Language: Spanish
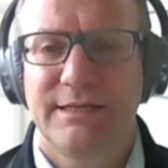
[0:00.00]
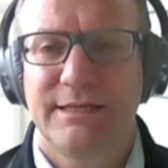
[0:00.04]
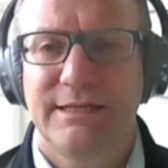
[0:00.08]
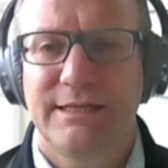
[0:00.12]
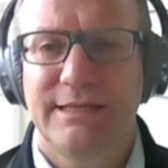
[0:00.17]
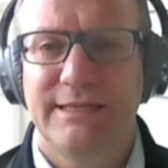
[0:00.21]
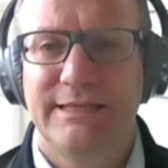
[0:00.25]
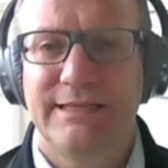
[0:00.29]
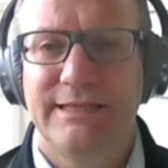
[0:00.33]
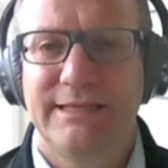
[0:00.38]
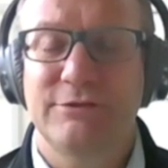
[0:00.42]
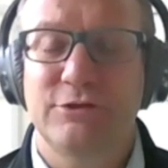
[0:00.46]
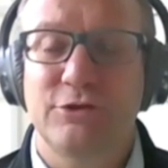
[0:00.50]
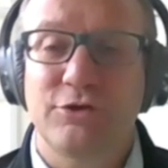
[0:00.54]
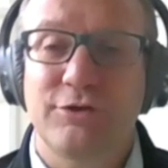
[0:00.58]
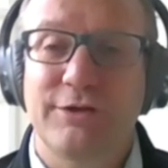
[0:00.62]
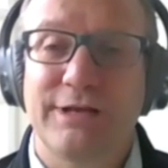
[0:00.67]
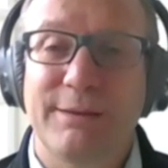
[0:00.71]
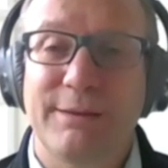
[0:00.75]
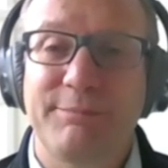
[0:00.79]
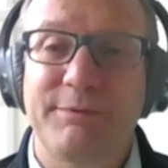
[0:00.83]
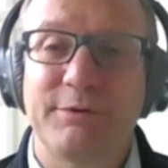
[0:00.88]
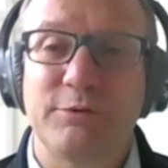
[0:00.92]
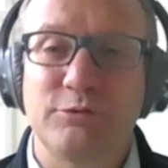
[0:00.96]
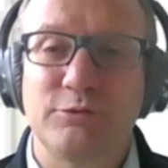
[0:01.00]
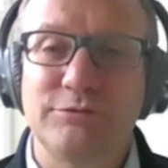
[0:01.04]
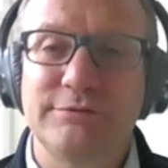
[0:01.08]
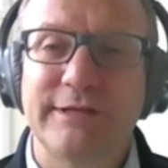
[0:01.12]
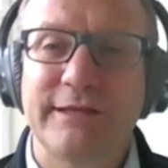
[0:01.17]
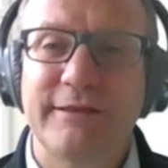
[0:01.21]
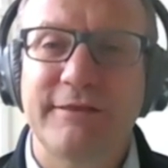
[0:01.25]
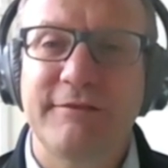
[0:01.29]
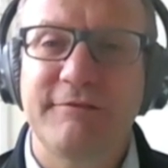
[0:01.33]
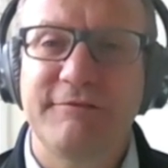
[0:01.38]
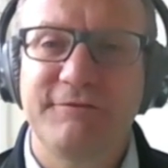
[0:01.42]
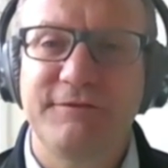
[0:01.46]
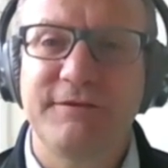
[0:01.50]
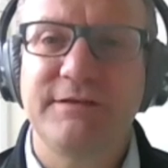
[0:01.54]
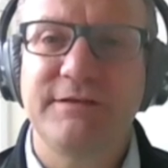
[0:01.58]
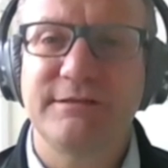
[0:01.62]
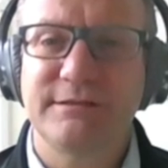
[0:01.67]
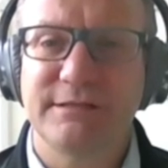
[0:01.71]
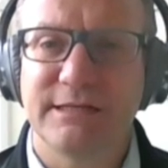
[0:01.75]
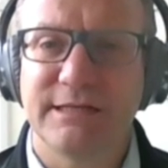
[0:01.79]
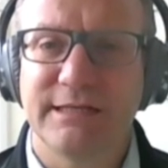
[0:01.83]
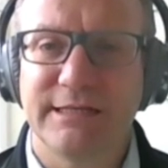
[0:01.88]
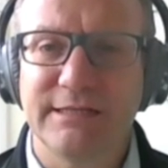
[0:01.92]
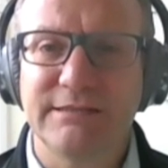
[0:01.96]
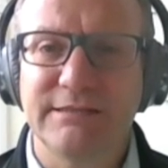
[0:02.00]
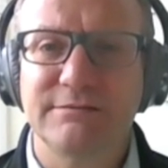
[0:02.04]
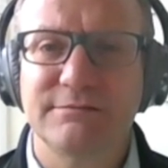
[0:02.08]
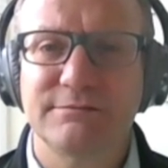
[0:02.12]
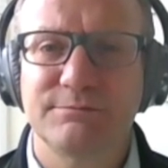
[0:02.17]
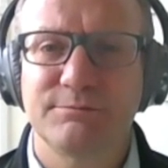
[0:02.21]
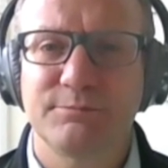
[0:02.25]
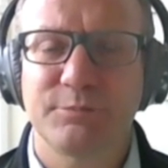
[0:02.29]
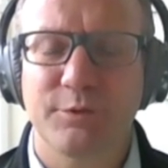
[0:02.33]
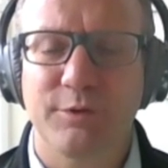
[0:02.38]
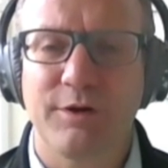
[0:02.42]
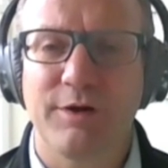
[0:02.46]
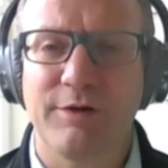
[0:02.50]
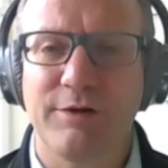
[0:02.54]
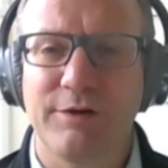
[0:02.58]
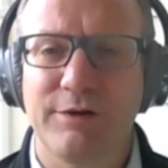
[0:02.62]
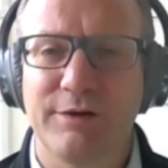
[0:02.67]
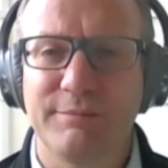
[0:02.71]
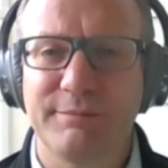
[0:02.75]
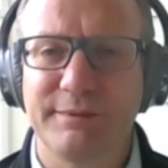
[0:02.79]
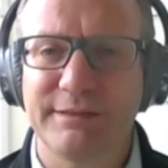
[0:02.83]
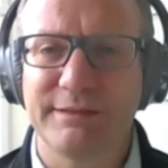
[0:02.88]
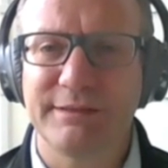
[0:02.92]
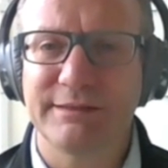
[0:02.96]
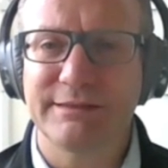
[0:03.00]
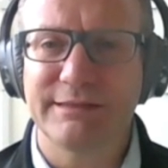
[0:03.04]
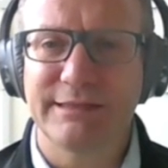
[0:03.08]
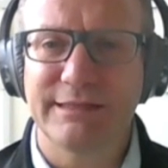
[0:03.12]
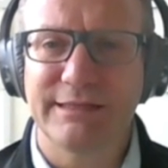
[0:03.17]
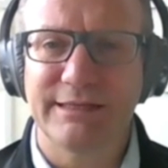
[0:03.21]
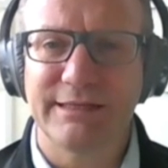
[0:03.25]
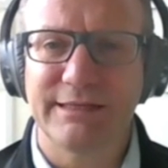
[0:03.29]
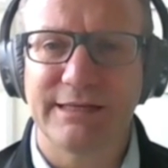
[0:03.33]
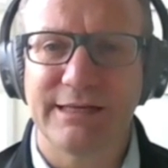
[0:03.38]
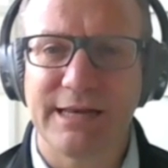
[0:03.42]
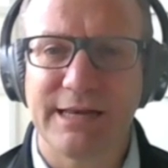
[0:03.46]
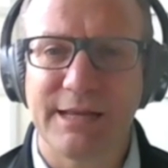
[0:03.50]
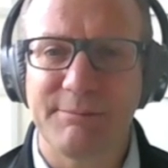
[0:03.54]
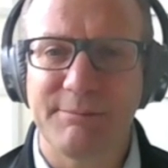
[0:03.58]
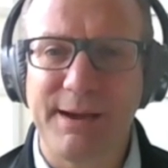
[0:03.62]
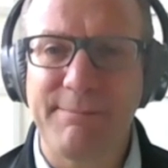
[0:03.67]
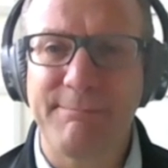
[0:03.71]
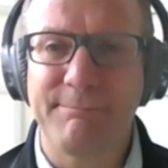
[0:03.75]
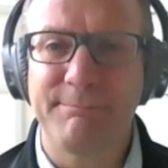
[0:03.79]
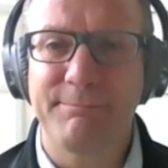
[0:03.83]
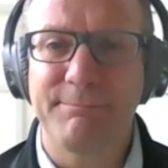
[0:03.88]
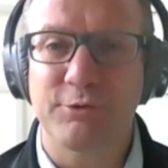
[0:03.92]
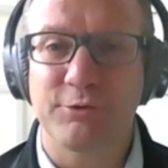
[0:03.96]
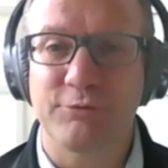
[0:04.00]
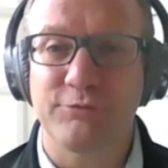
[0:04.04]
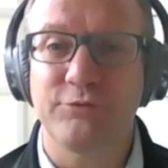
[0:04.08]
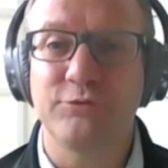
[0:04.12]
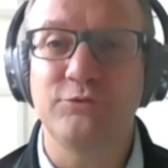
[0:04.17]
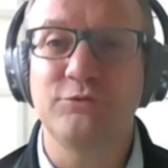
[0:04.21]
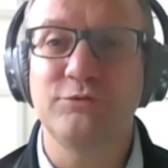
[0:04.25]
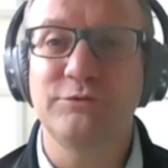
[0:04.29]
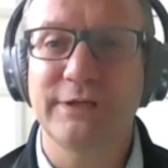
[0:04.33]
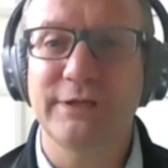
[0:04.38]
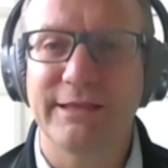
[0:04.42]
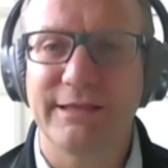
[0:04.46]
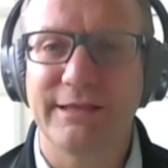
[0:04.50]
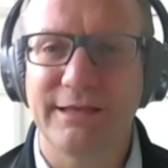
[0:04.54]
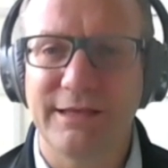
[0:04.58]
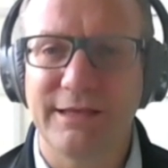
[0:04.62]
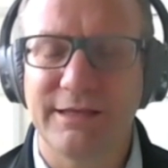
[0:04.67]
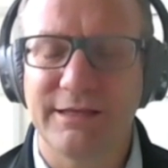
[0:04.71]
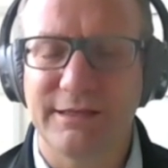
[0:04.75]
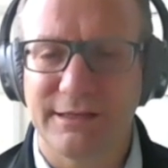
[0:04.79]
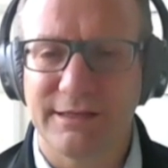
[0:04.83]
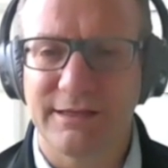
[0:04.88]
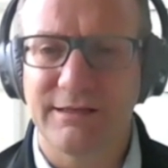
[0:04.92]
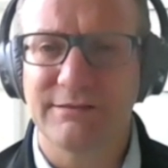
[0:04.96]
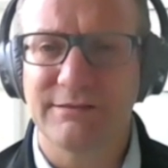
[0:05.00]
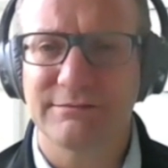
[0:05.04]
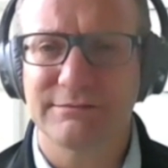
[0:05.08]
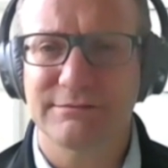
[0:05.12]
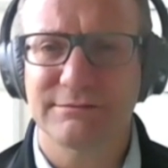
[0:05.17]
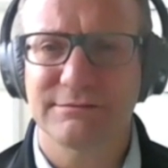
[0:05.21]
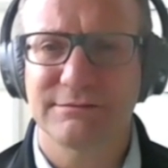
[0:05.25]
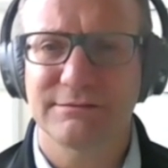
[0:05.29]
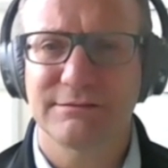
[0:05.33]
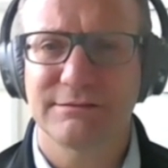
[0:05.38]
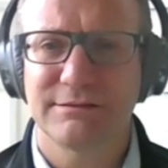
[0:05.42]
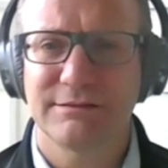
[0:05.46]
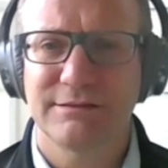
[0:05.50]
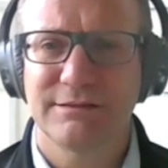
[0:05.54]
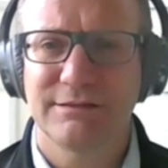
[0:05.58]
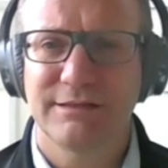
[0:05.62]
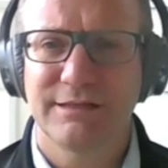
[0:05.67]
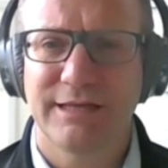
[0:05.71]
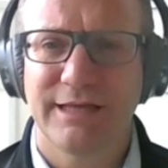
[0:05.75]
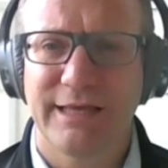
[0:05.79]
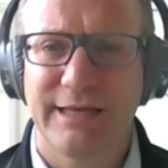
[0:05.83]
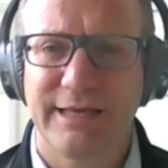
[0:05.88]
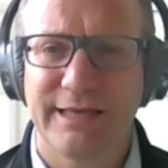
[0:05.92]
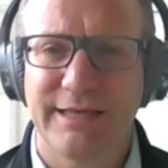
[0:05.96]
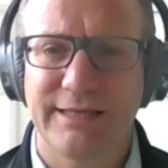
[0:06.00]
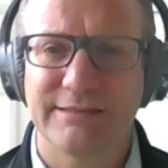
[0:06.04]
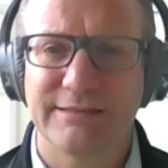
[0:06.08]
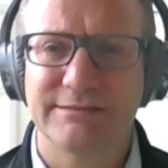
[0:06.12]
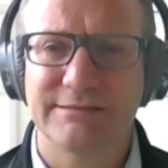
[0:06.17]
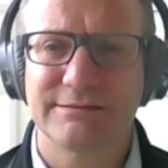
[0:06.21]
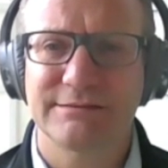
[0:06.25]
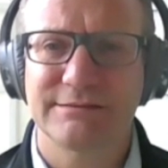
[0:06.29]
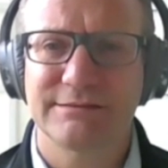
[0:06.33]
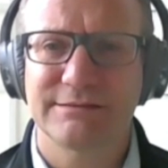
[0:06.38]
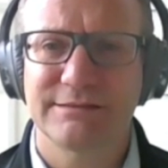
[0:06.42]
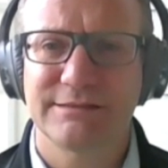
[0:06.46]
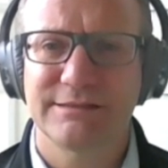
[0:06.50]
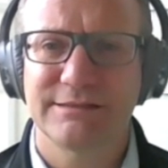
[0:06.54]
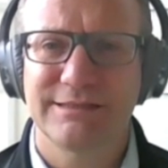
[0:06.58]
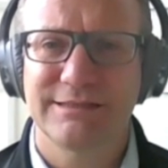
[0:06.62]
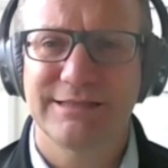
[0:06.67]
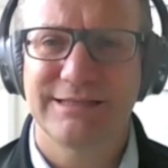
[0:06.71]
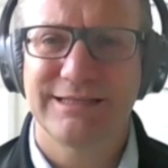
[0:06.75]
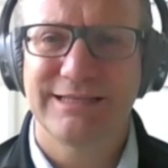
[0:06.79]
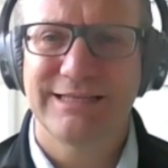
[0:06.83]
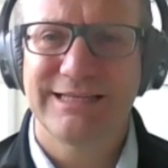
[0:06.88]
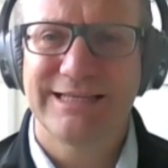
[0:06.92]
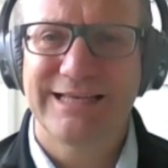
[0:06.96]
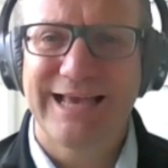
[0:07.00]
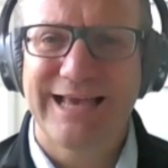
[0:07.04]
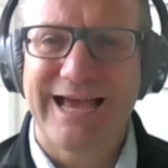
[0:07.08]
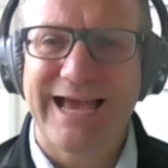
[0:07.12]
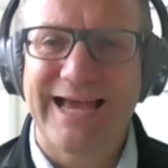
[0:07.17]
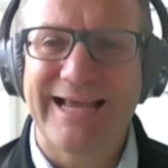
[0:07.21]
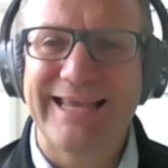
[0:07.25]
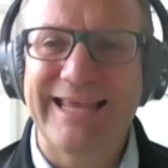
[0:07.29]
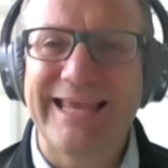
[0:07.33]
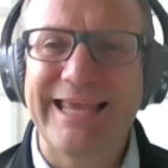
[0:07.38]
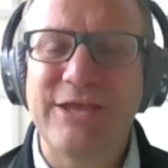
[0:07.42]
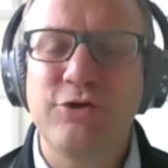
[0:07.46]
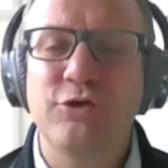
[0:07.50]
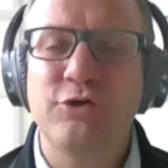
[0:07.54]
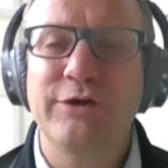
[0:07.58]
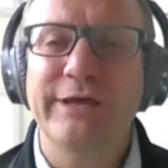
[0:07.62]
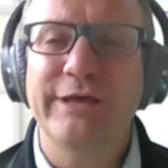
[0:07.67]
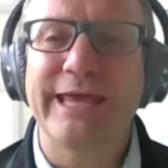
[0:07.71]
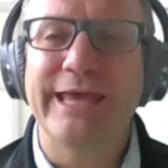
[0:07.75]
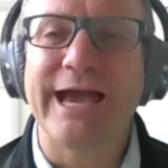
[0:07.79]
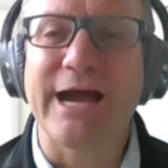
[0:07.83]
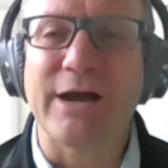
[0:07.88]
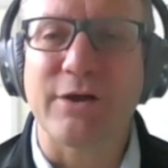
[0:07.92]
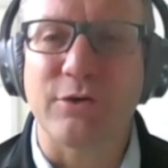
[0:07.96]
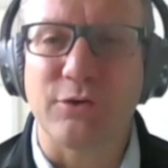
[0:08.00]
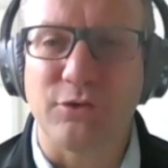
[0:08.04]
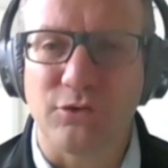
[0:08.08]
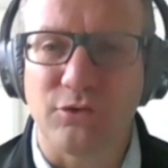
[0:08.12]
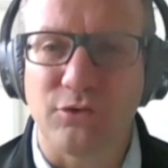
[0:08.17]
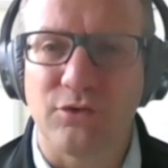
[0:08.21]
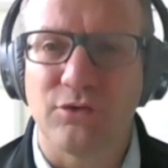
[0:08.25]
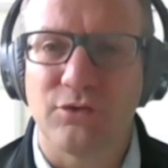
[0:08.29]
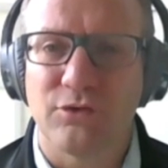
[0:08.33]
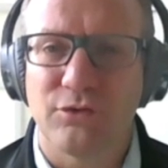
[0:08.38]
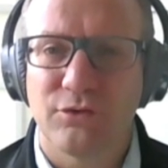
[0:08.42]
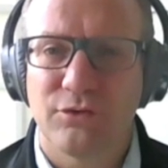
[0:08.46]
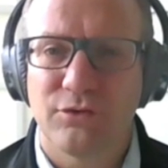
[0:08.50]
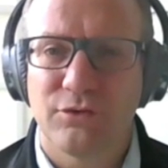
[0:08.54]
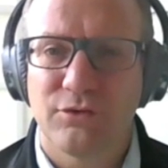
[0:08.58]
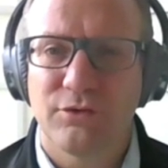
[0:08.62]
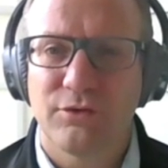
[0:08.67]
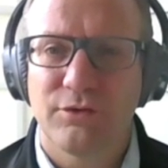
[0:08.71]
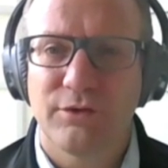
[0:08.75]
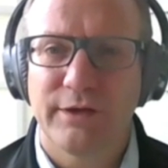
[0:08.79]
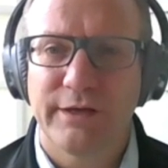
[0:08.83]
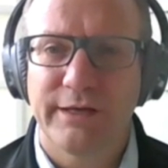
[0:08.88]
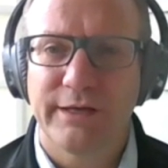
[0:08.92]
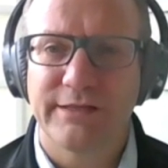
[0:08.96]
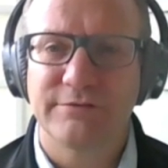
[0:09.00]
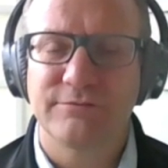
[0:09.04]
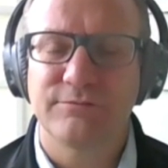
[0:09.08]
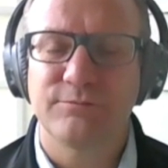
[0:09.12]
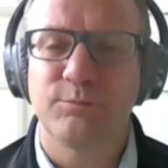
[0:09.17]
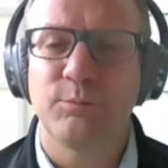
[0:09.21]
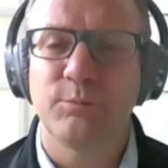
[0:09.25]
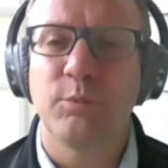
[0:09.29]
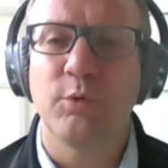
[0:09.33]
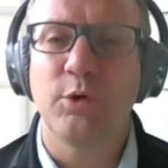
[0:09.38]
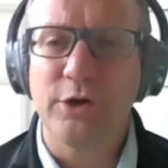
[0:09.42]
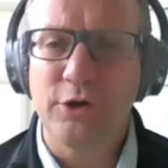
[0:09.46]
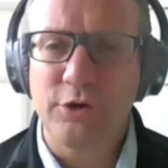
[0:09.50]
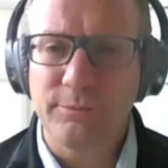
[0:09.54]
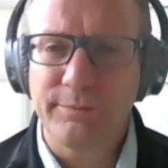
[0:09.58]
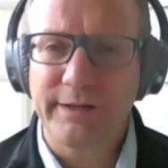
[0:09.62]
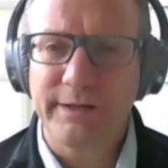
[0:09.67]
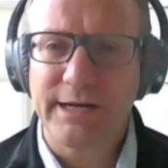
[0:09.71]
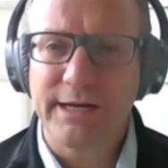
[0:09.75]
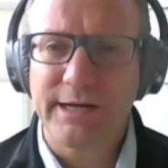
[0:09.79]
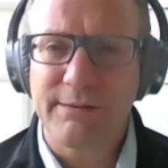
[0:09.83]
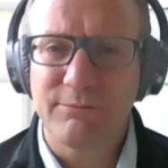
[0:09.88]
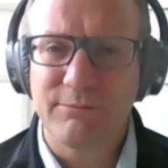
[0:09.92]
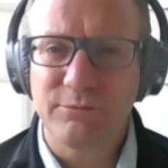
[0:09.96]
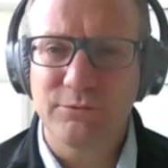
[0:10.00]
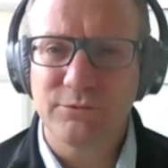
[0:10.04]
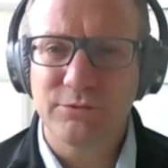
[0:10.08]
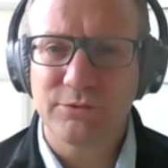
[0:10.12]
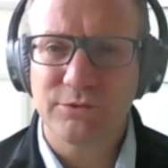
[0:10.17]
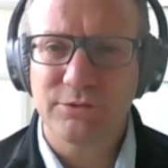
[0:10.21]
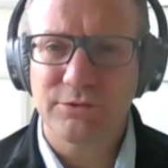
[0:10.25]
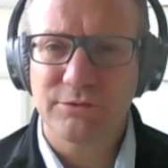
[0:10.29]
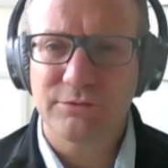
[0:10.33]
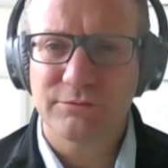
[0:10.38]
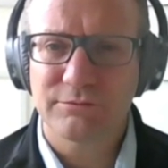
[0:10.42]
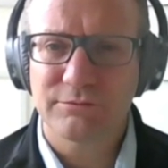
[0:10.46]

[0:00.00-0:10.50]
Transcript: Y dentro de las preguntas difíciles, probablemente la más profunda de ellas es, ¿aquello que hago es bueno para el mundo?